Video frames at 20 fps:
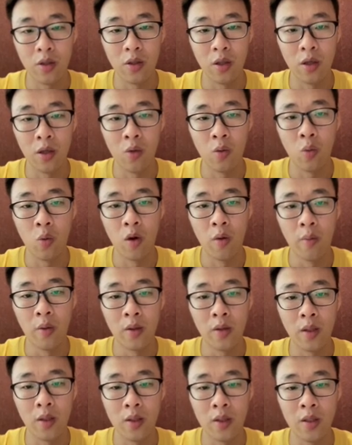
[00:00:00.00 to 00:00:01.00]
得我
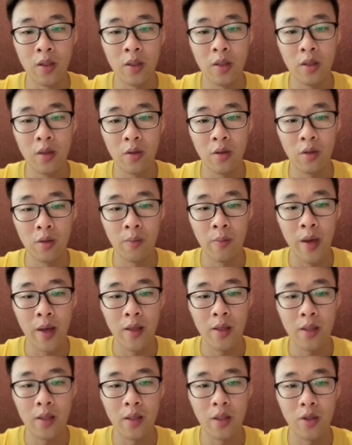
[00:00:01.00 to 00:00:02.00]
们的编
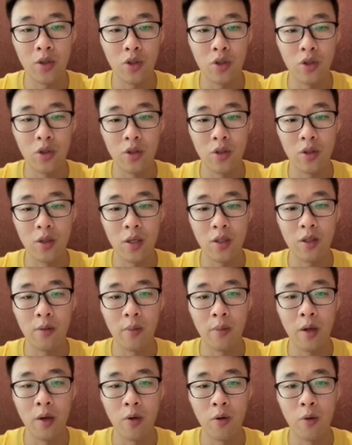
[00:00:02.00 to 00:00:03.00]
译器的支持实际上
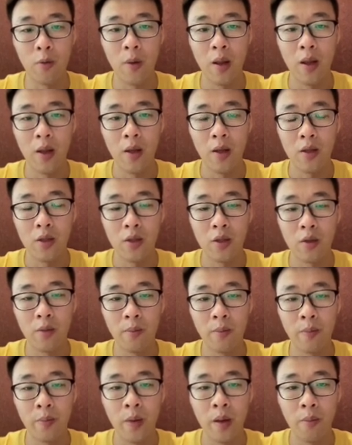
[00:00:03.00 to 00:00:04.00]
是
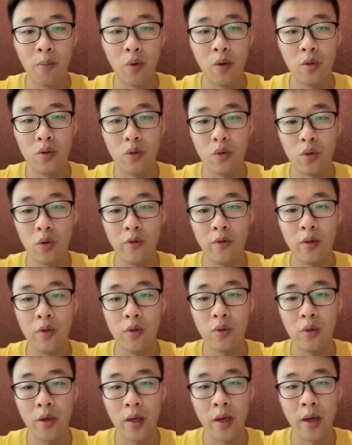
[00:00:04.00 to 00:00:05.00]
不用去区分
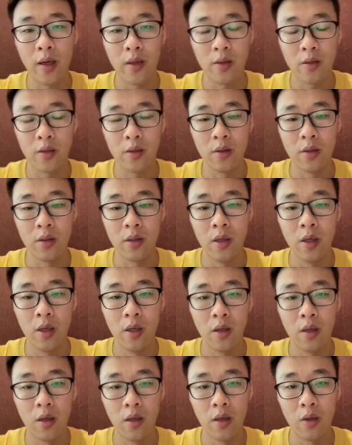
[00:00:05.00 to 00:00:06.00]
训练还是
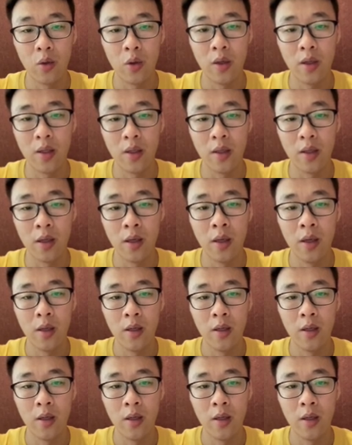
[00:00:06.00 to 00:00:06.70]
推理的。